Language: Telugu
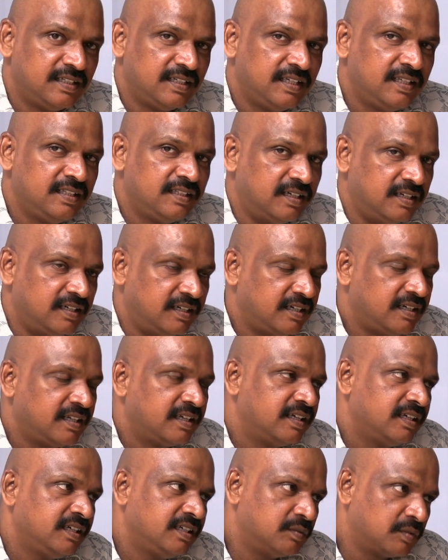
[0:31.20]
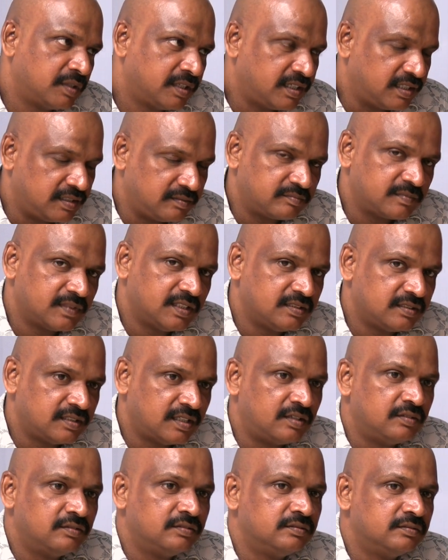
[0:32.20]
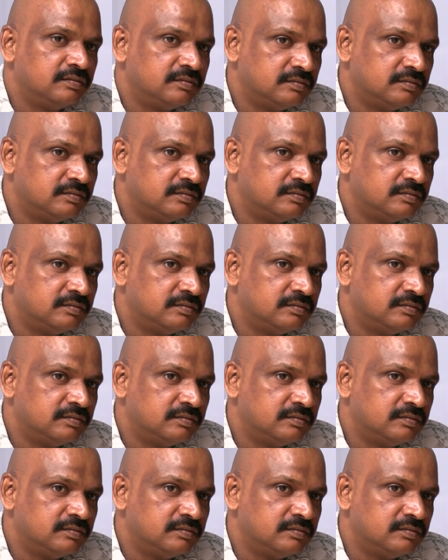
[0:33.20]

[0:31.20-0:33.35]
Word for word: లేదు లేదు అంటే ఒకటి తను